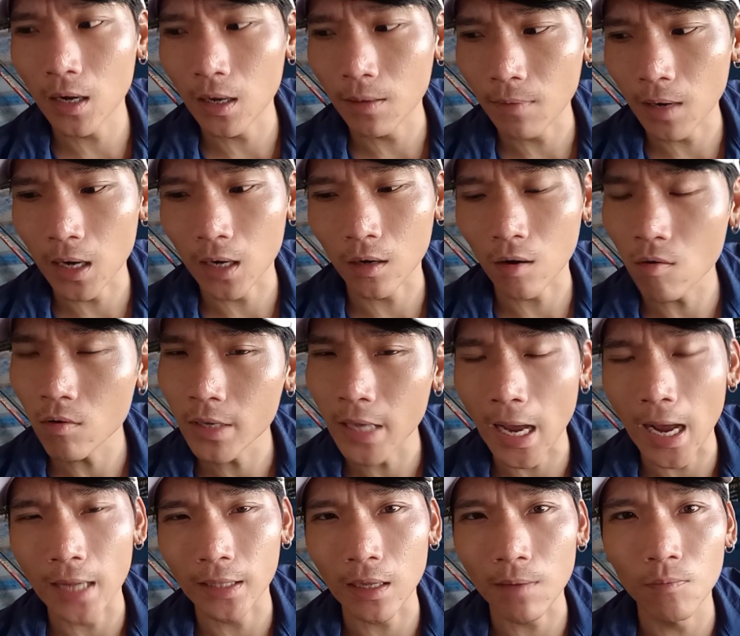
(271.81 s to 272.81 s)
mà mà có
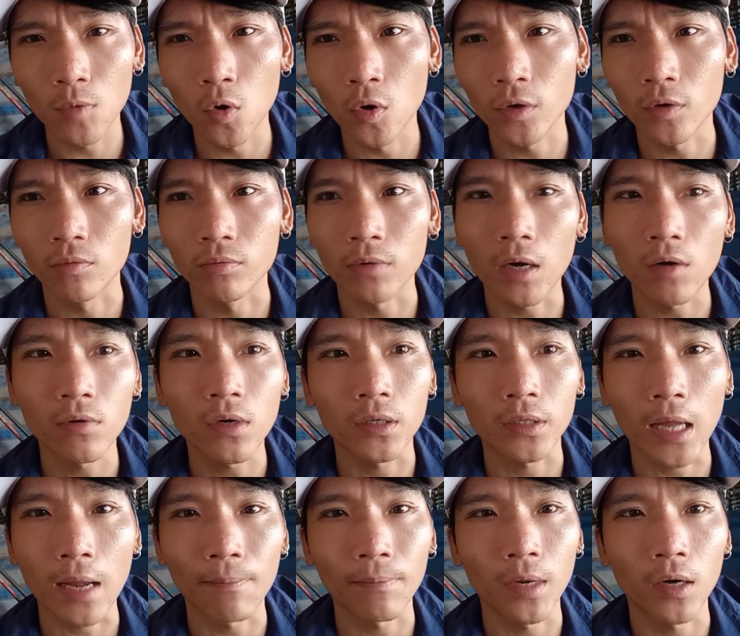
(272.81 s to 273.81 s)
nhà thăm nuôi cũng đâu
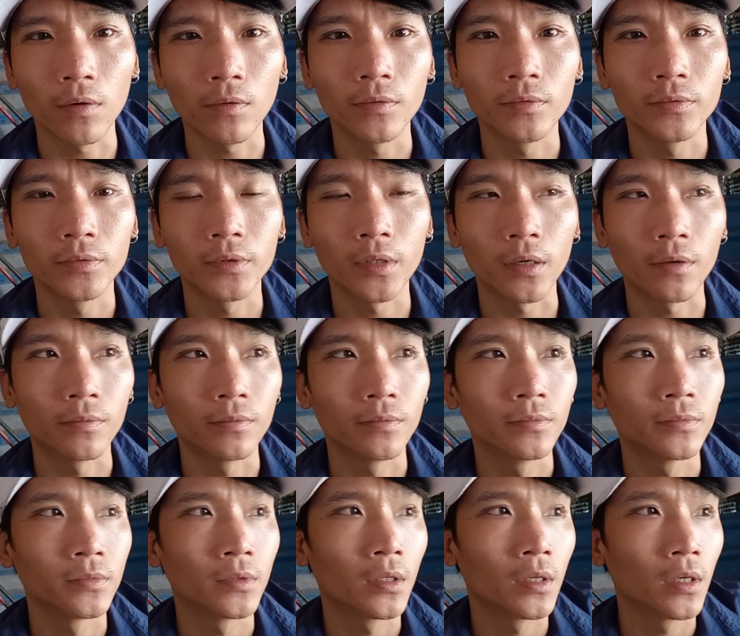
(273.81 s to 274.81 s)
được thăm đâu không